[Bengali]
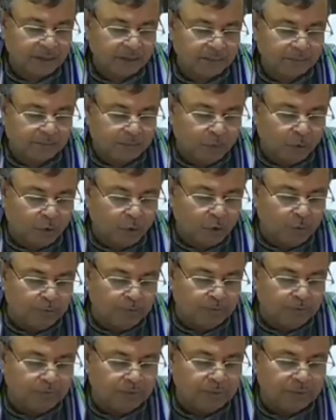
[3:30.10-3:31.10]
ব্লুম
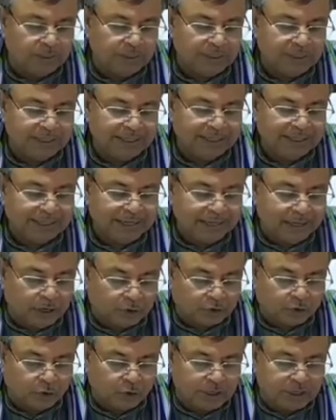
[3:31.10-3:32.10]

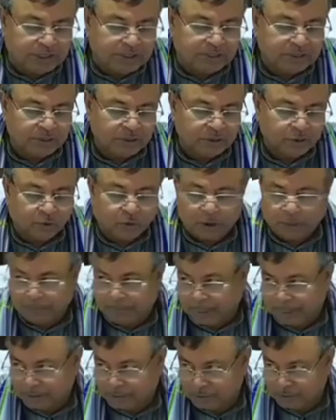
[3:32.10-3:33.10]
ইলেকট্রনিক্স
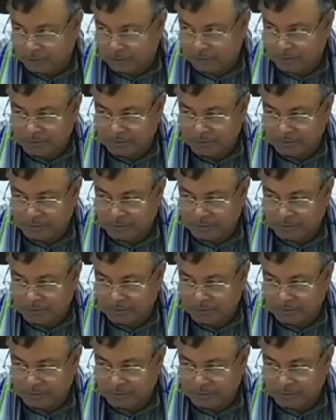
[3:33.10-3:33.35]
কোয়েম্বাটুর